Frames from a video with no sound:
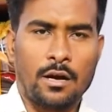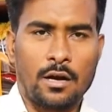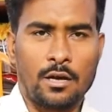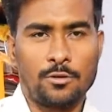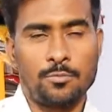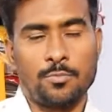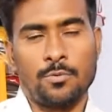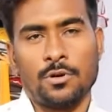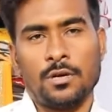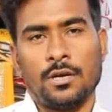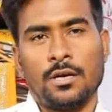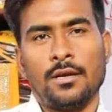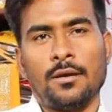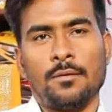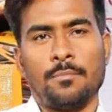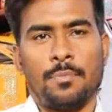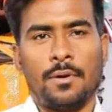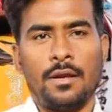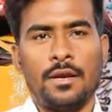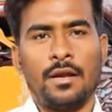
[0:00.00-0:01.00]
அது போக
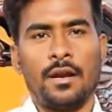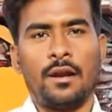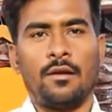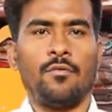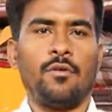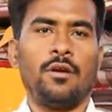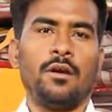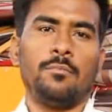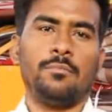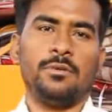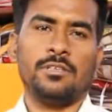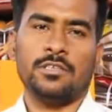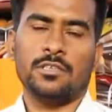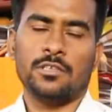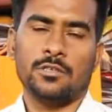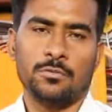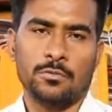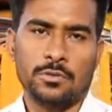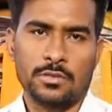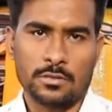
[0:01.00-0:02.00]
நீங்கள் பெரிய லெவலில்
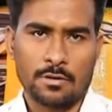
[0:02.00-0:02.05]
பிஸ்னஸ்